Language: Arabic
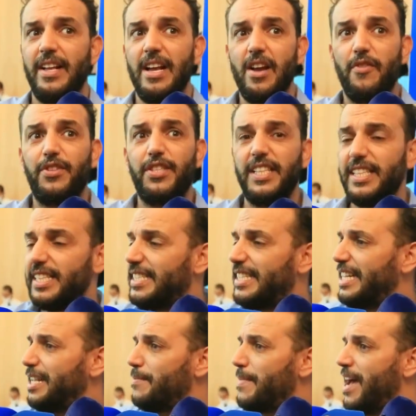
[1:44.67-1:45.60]
في سيدي
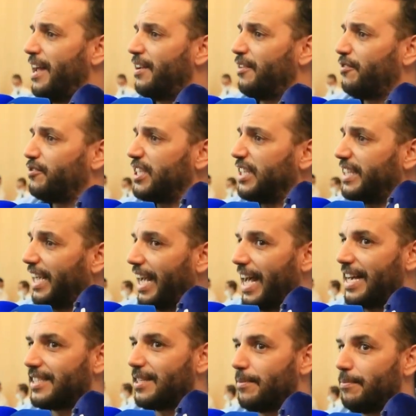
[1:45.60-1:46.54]
سليمان في سيدي
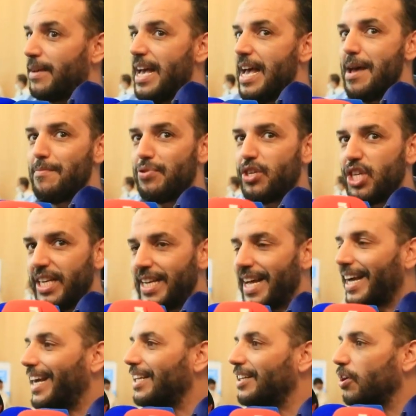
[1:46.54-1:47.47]
قاسم مشينا
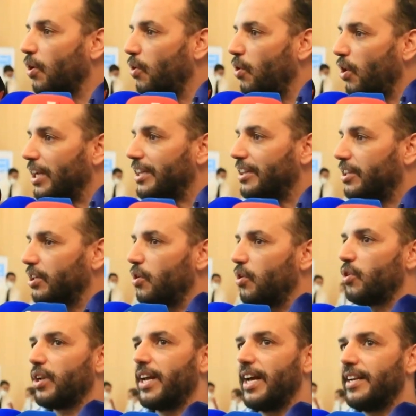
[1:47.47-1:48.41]
كندقوا على
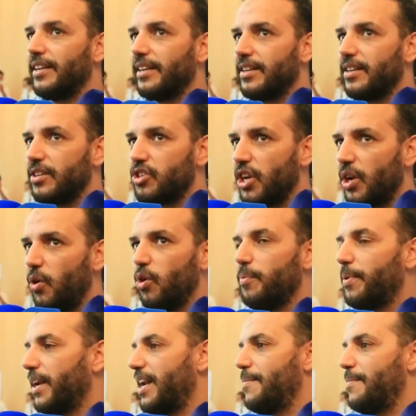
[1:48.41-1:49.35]
الديور كنشرحوا
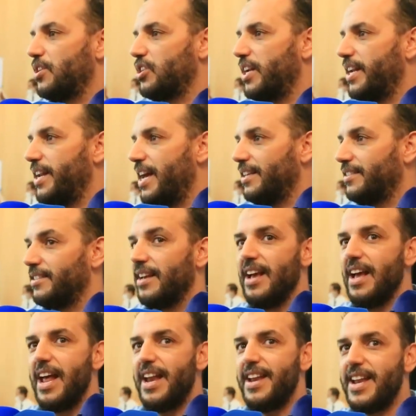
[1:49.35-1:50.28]
البرنامج للناس
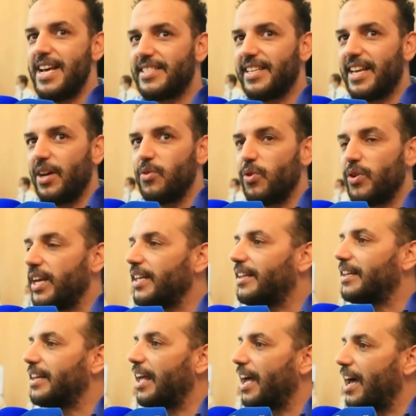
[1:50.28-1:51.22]
الناس كانوا
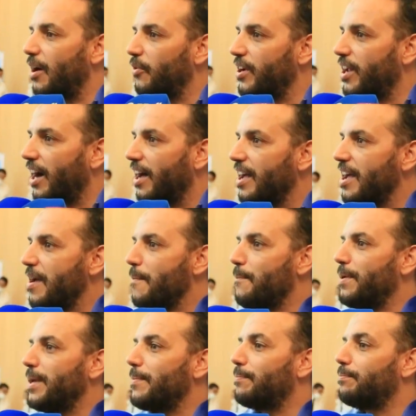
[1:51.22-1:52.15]
كيتلقاونا
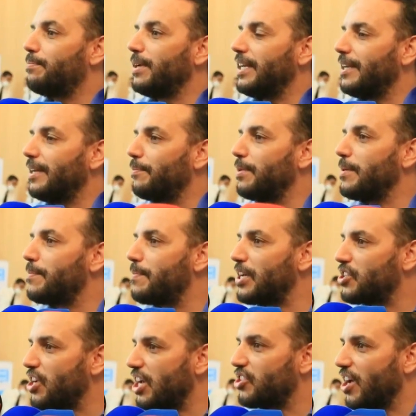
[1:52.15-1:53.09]

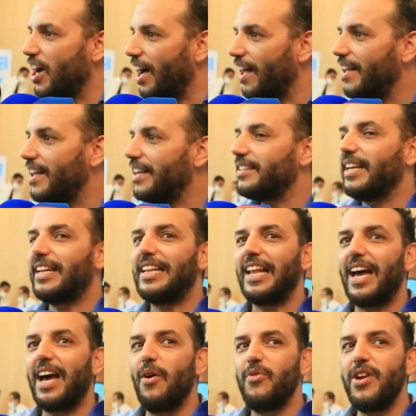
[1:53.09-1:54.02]
ببشاشه
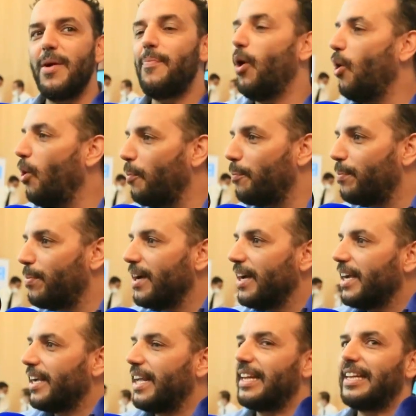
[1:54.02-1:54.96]
كيتلقاونا بحب
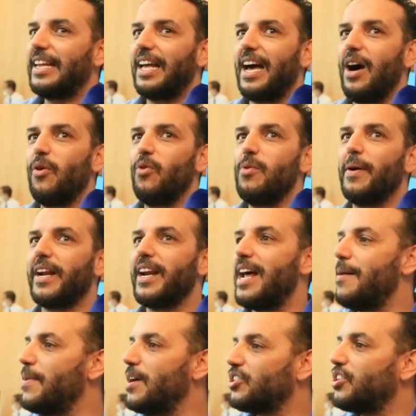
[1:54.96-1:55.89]
كيتلقاو
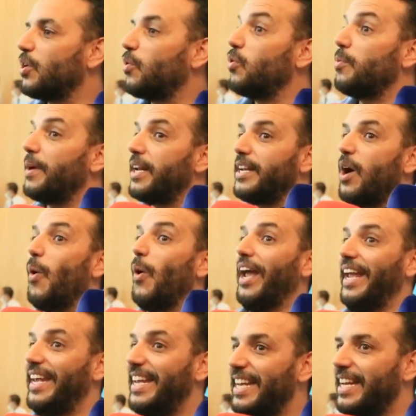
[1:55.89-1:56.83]
البرنامج تيقولوا بانه
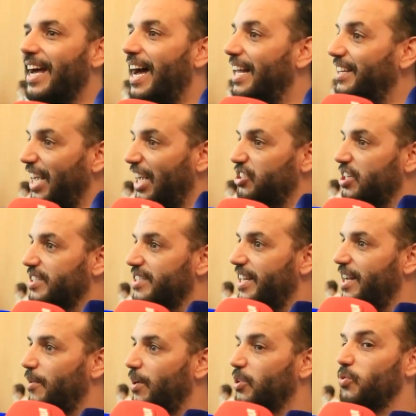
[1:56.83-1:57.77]
عينه هذه 10
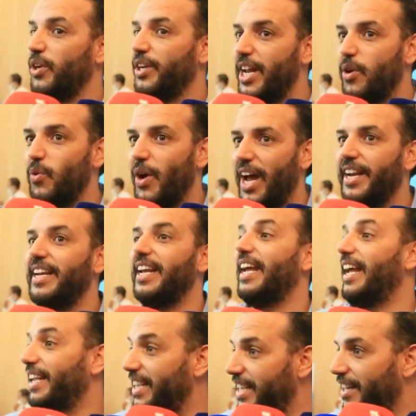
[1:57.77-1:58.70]
سنوات وحنا نعاني
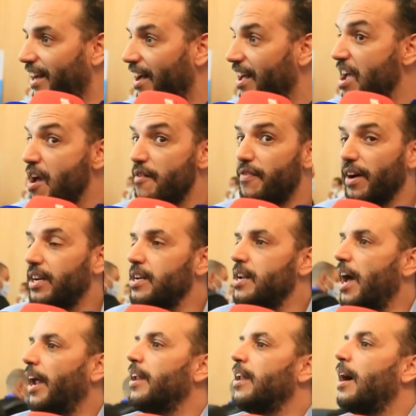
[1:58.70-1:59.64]
عينه
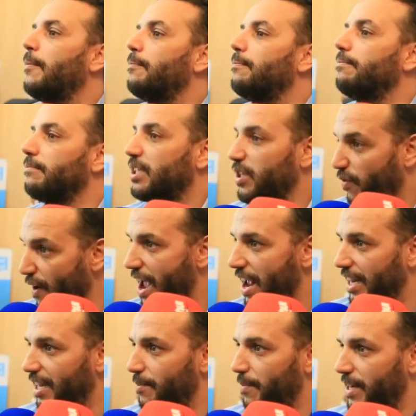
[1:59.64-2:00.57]
فكنا حنا
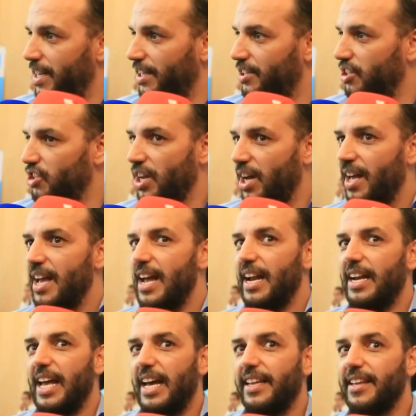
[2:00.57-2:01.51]
متفائلين بالنتيجه
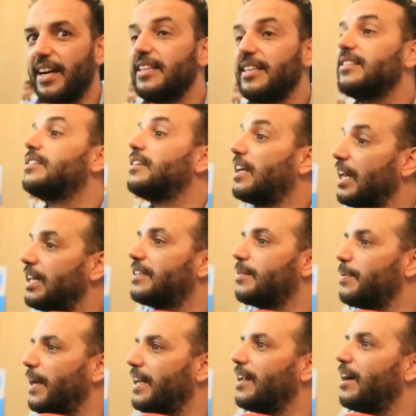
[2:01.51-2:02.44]
لهذا كنت
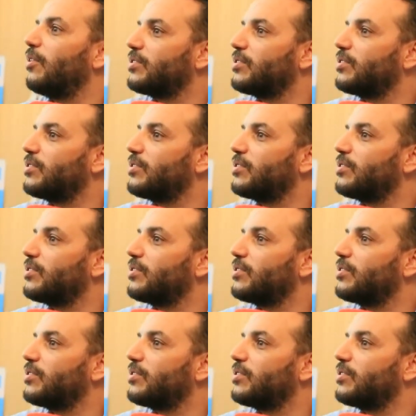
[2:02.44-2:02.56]
قلت بانه